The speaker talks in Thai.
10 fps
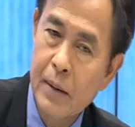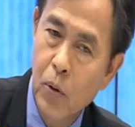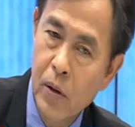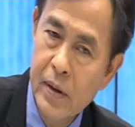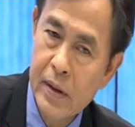เห
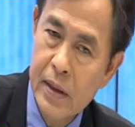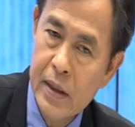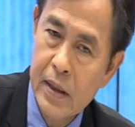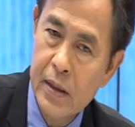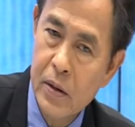ตุผล
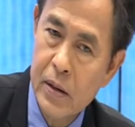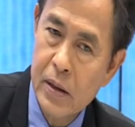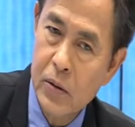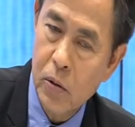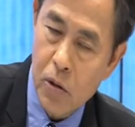ที่
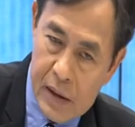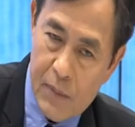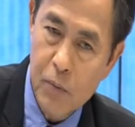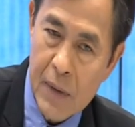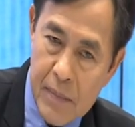ถูกต้อ
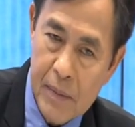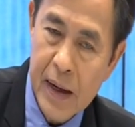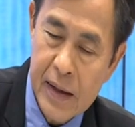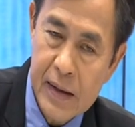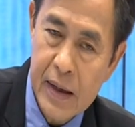งตามกฎหมายแบ
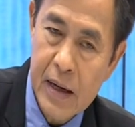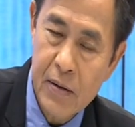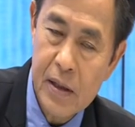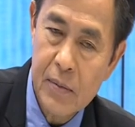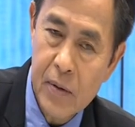บนั้นเนี่ย
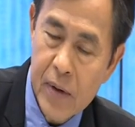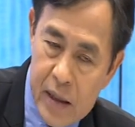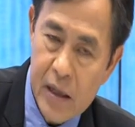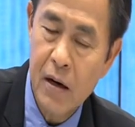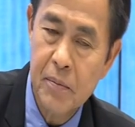เขาอาจจะบอก
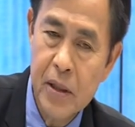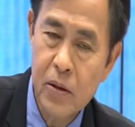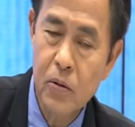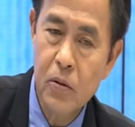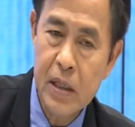ว่าเนี่ยขอไป
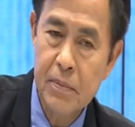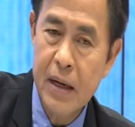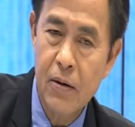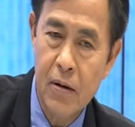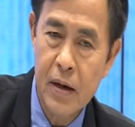ดูอี
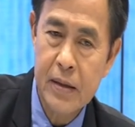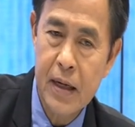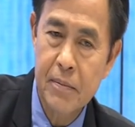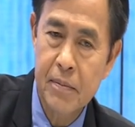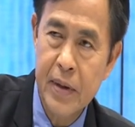เมลของ
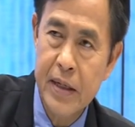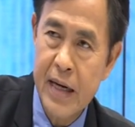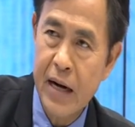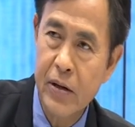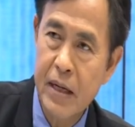อาจารย์ป
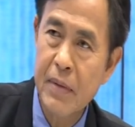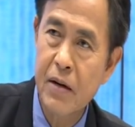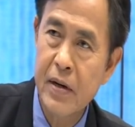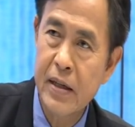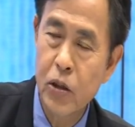ริญญาหน่อยได้
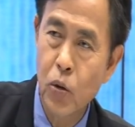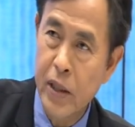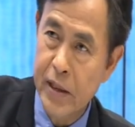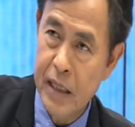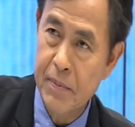ไหมว่าใน
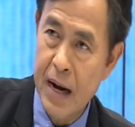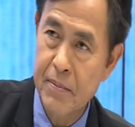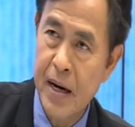ช่วงหนึ่งเดือนที่